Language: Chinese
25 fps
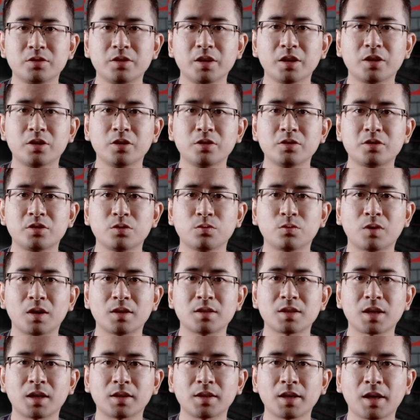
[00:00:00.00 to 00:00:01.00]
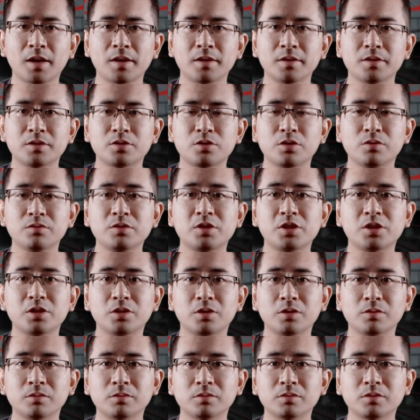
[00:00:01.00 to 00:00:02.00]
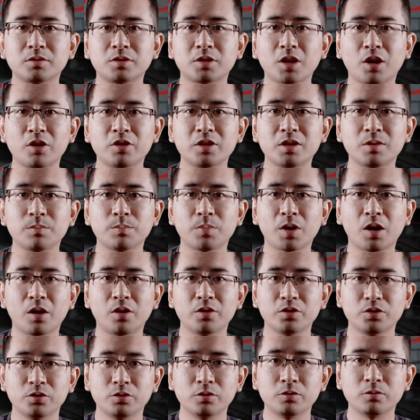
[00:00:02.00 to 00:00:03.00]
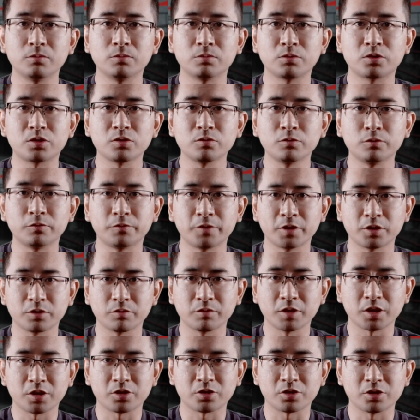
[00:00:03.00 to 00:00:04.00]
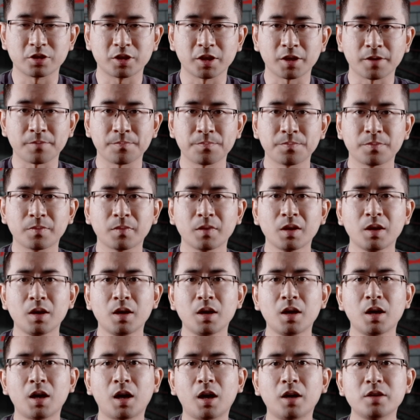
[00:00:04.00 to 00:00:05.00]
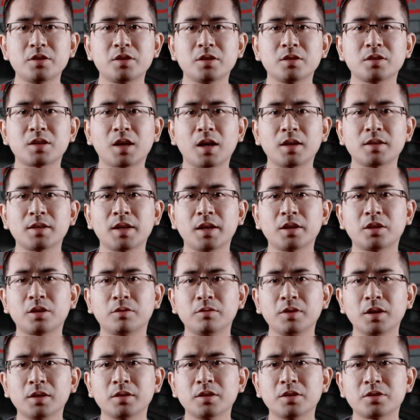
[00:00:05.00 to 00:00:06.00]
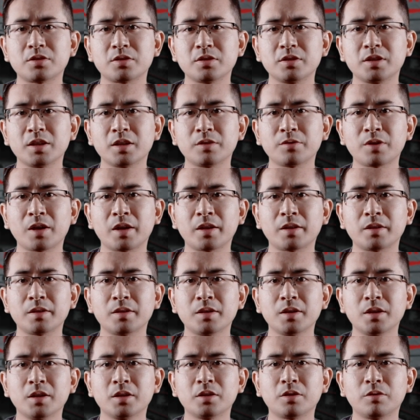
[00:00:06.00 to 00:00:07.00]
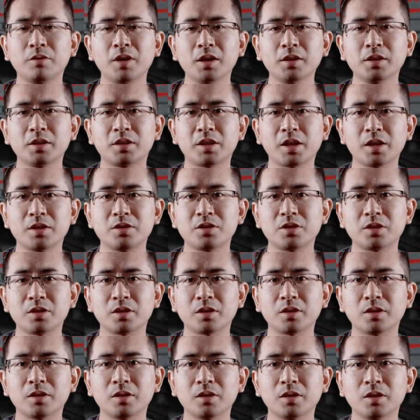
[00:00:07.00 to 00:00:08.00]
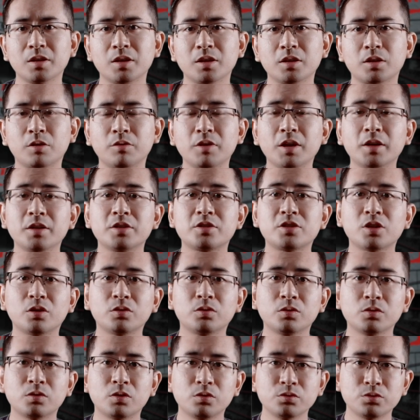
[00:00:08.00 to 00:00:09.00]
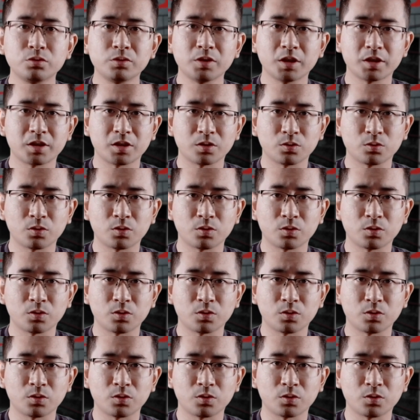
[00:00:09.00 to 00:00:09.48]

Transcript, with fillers: 这颗警环炸弹从启动到引爆有55分钟的时间，而警察在同样的时间段、同样的天气、同样的交通工具的情